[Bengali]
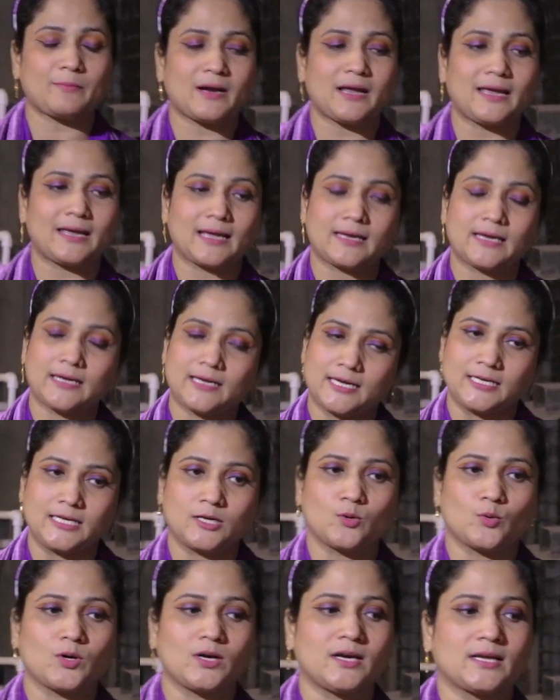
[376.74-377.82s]
আমরা এখানে রেডি
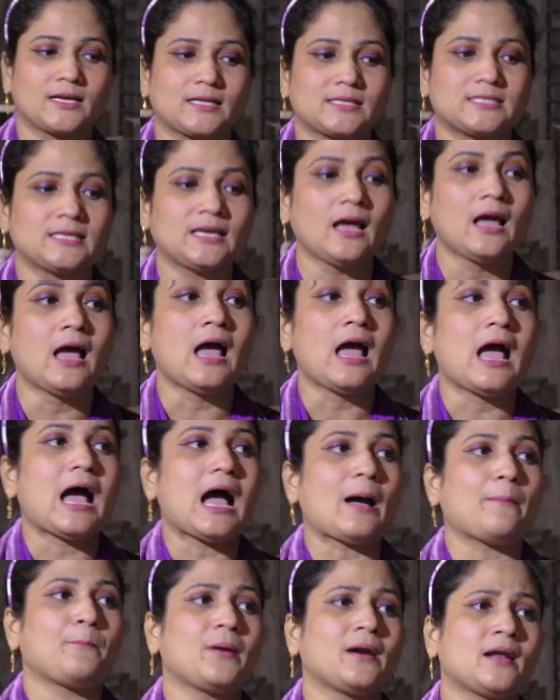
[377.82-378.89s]
করে রেখেছি
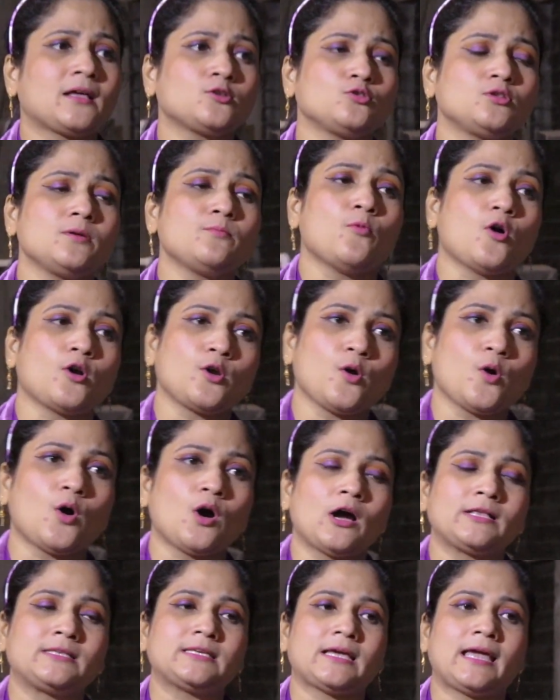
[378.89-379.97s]
আপনারা যদি মনে
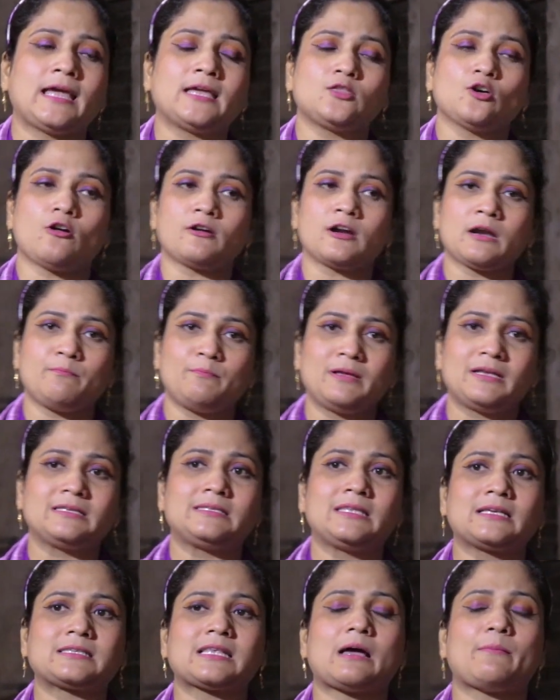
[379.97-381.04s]
হয় যে এই ধরনের
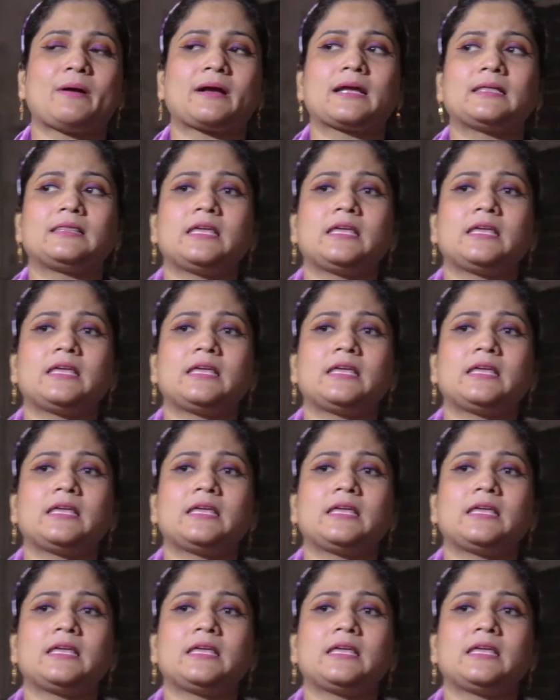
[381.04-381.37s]
বিজনেস বিজনেস আমাকে